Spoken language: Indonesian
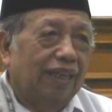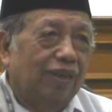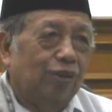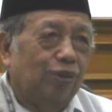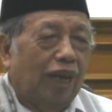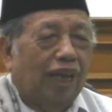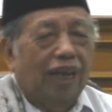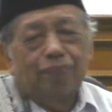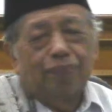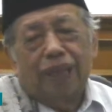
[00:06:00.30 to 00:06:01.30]

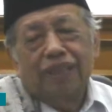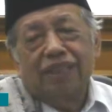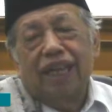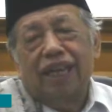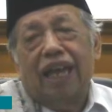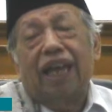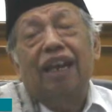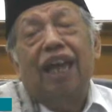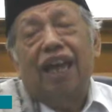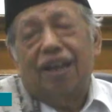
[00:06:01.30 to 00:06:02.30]
kekurangan pantang
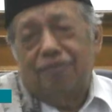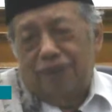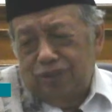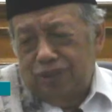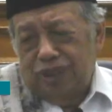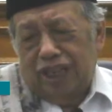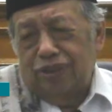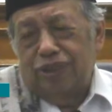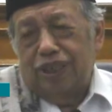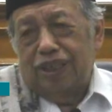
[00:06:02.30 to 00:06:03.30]
kalah manusia
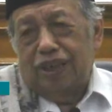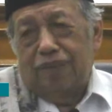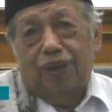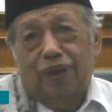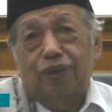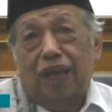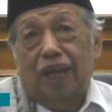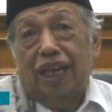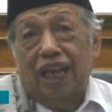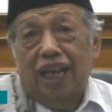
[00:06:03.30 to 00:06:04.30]
itu tidak mau kalah